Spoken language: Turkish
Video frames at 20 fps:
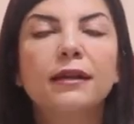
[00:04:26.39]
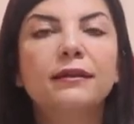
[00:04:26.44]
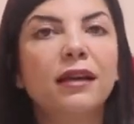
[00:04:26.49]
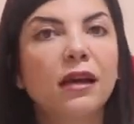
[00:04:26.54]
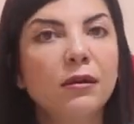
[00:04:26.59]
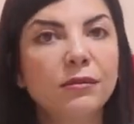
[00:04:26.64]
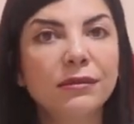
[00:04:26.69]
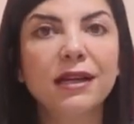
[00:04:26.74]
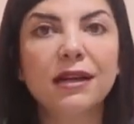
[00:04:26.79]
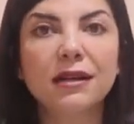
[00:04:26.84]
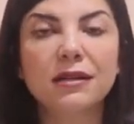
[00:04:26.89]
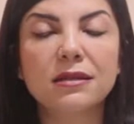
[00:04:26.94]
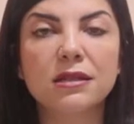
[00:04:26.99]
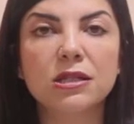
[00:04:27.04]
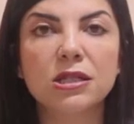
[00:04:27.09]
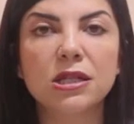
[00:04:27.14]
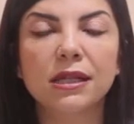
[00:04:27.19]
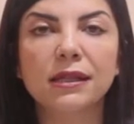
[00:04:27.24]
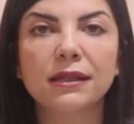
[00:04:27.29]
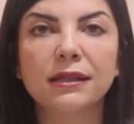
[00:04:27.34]
tam tersi
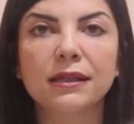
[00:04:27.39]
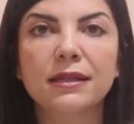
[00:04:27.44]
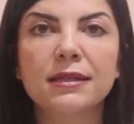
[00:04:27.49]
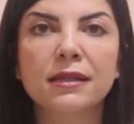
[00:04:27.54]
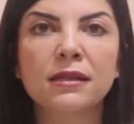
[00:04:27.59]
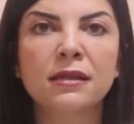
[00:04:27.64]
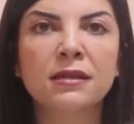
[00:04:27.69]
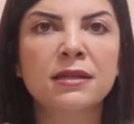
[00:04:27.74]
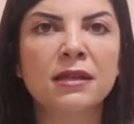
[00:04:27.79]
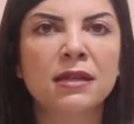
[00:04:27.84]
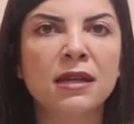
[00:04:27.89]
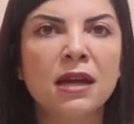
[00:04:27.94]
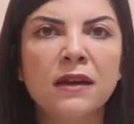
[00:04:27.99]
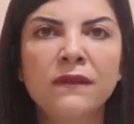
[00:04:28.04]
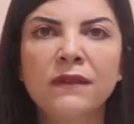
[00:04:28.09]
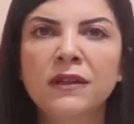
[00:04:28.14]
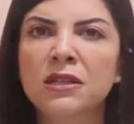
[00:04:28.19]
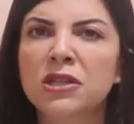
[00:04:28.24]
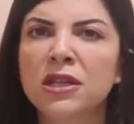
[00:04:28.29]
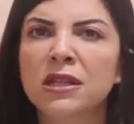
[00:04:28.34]
şekilde sana zarar
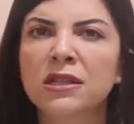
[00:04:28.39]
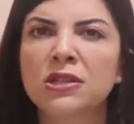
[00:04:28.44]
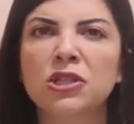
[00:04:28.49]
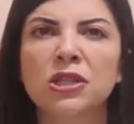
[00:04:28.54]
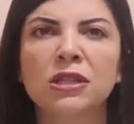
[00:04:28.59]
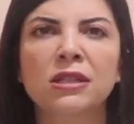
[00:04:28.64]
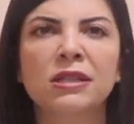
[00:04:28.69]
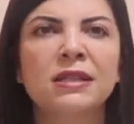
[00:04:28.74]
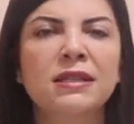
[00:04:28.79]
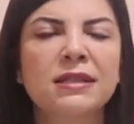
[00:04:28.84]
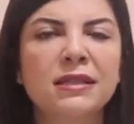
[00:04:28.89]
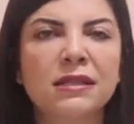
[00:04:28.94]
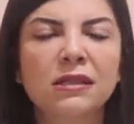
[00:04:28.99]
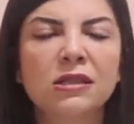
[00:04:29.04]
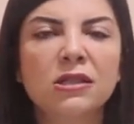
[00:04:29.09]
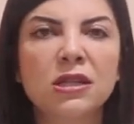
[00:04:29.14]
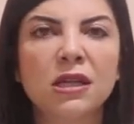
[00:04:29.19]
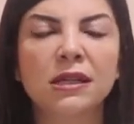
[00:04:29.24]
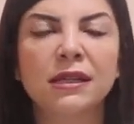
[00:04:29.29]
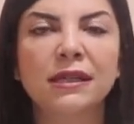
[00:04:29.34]
verecek, canını
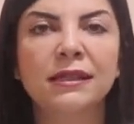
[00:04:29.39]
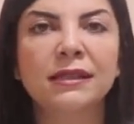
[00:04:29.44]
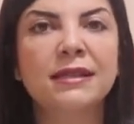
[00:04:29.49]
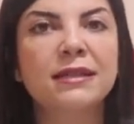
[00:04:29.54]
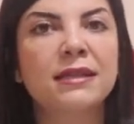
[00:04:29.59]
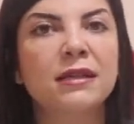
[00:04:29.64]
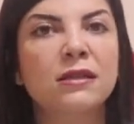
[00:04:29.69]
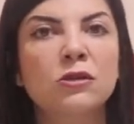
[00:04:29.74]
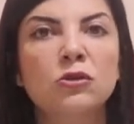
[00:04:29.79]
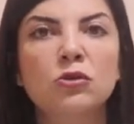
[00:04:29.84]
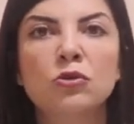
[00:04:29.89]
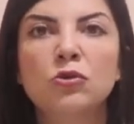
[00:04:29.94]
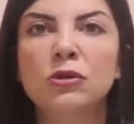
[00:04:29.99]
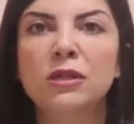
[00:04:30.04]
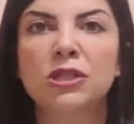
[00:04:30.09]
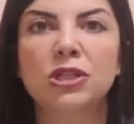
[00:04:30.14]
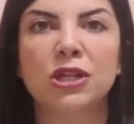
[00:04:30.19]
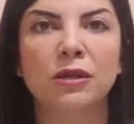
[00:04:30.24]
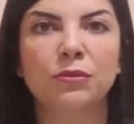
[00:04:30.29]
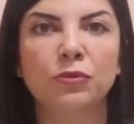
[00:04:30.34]
sıkacak ya da seni
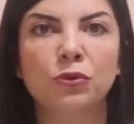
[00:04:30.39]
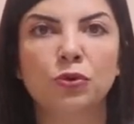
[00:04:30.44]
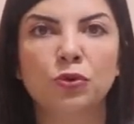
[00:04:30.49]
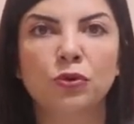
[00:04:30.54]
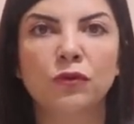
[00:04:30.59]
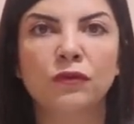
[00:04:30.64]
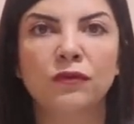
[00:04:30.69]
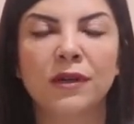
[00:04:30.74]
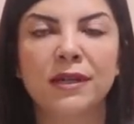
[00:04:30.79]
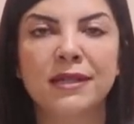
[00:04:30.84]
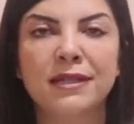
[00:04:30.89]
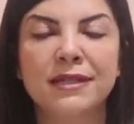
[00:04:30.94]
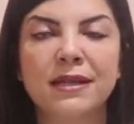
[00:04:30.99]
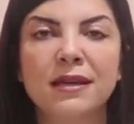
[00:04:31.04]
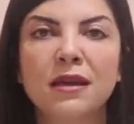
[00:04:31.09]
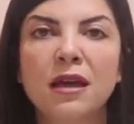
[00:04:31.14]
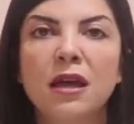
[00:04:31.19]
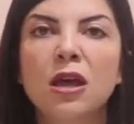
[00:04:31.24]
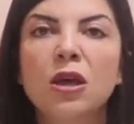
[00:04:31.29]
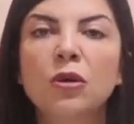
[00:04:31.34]
zorlayacak bir durum
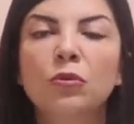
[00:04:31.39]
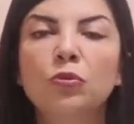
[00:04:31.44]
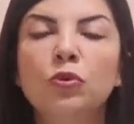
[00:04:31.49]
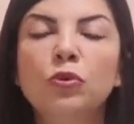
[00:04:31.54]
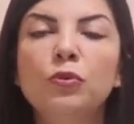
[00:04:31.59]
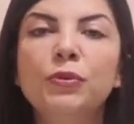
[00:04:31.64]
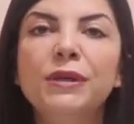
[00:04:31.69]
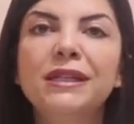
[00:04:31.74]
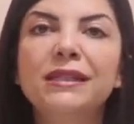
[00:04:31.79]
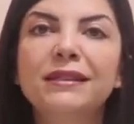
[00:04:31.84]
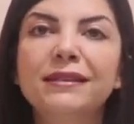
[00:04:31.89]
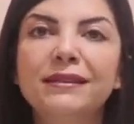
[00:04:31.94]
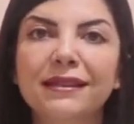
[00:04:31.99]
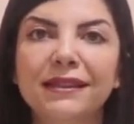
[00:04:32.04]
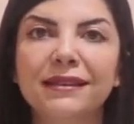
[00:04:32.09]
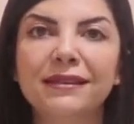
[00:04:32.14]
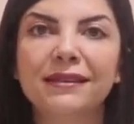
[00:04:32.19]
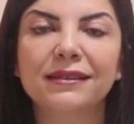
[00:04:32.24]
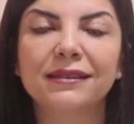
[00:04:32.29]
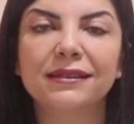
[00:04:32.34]
varsa bu bir
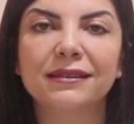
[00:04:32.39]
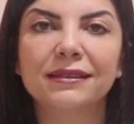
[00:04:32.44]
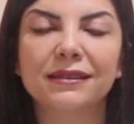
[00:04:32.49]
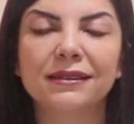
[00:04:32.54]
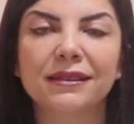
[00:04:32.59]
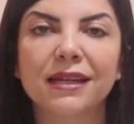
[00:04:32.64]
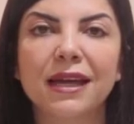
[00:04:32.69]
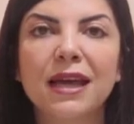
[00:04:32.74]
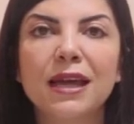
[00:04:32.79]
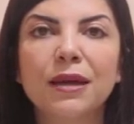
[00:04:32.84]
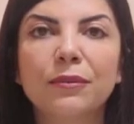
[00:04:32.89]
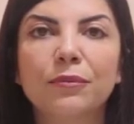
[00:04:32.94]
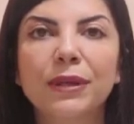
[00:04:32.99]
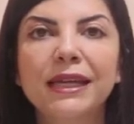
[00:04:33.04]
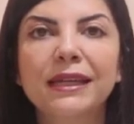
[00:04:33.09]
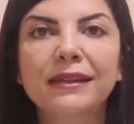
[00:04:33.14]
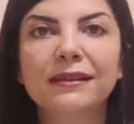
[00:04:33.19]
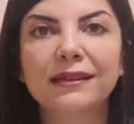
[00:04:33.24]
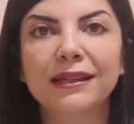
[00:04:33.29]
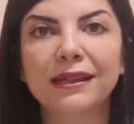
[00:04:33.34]
tehdittir.
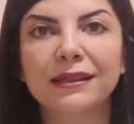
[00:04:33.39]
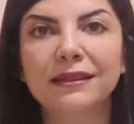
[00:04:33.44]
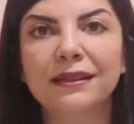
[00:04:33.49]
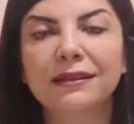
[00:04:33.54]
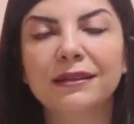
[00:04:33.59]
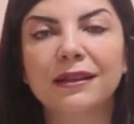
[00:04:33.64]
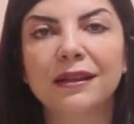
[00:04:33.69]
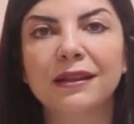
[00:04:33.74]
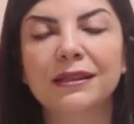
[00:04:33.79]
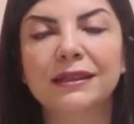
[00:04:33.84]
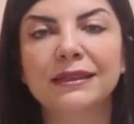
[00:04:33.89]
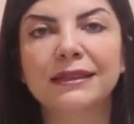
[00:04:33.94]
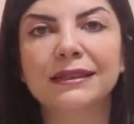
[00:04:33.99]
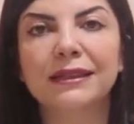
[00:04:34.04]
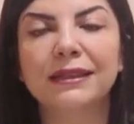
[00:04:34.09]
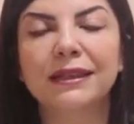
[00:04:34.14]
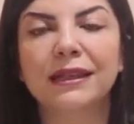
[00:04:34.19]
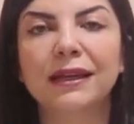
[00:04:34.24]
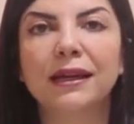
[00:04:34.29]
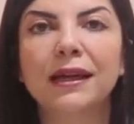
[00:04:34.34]
Beyin tehdit
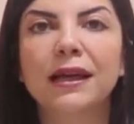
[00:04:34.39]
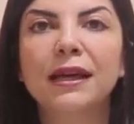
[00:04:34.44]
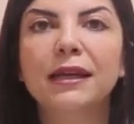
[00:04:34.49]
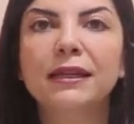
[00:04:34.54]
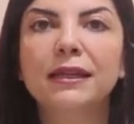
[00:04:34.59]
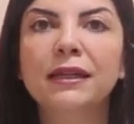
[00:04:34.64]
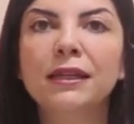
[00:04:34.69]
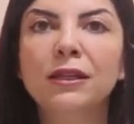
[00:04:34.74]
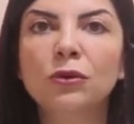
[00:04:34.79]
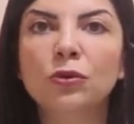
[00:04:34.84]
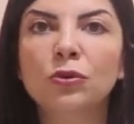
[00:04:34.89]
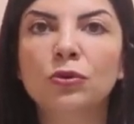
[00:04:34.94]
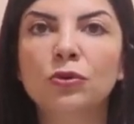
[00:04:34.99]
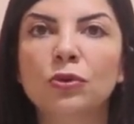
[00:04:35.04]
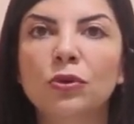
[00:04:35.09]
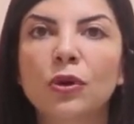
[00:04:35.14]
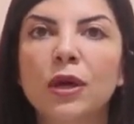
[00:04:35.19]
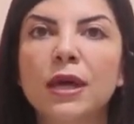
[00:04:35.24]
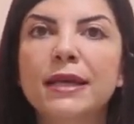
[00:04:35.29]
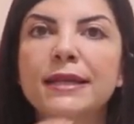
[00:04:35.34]
algısıyla yine
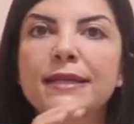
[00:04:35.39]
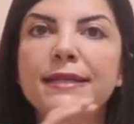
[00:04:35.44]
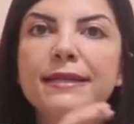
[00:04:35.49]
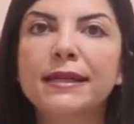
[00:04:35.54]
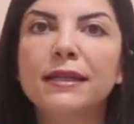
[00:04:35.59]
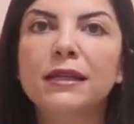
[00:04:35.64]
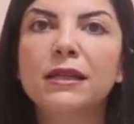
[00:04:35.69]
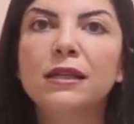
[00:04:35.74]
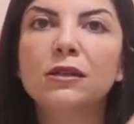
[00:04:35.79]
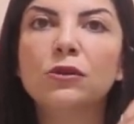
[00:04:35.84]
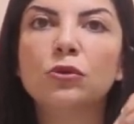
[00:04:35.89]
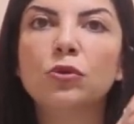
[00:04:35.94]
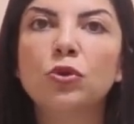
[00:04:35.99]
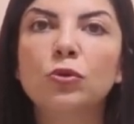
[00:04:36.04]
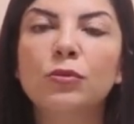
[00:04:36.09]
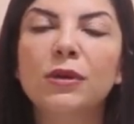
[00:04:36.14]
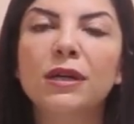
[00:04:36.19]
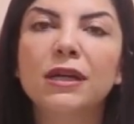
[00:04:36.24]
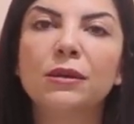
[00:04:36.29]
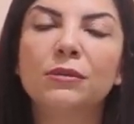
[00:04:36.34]
onu seni
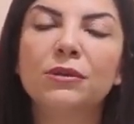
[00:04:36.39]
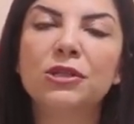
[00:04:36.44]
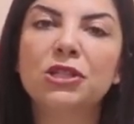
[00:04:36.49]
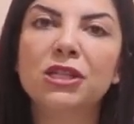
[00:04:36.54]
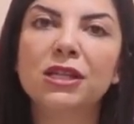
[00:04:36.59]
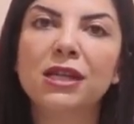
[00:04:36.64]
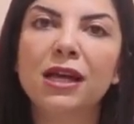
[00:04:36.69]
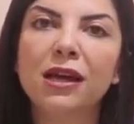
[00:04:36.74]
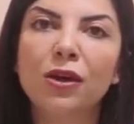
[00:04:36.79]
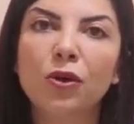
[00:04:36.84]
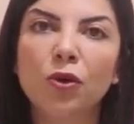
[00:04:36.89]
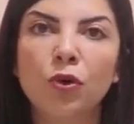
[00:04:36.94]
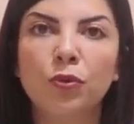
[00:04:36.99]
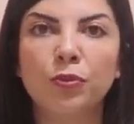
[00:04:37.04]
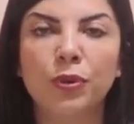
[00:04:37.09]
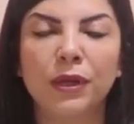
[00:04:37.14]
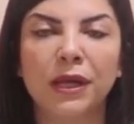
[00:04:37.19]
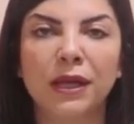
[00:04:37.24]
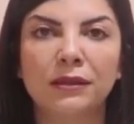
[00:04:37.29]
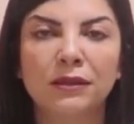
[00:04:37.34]
korumak amacıyla ön
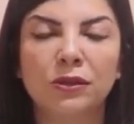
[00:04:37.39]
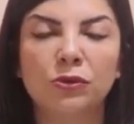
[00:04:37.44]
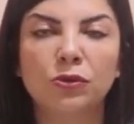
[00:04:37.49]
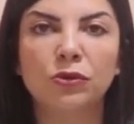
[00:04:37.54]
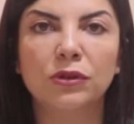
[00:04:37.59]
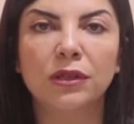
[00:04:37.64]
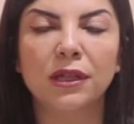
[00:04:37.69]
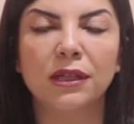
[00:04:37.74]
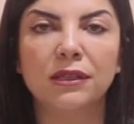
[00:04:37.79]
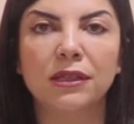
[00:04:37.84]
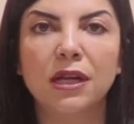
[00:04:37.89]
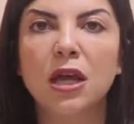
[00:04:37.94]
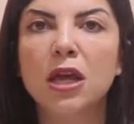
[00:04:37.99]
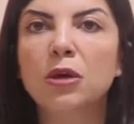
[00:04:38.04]
planda tutar.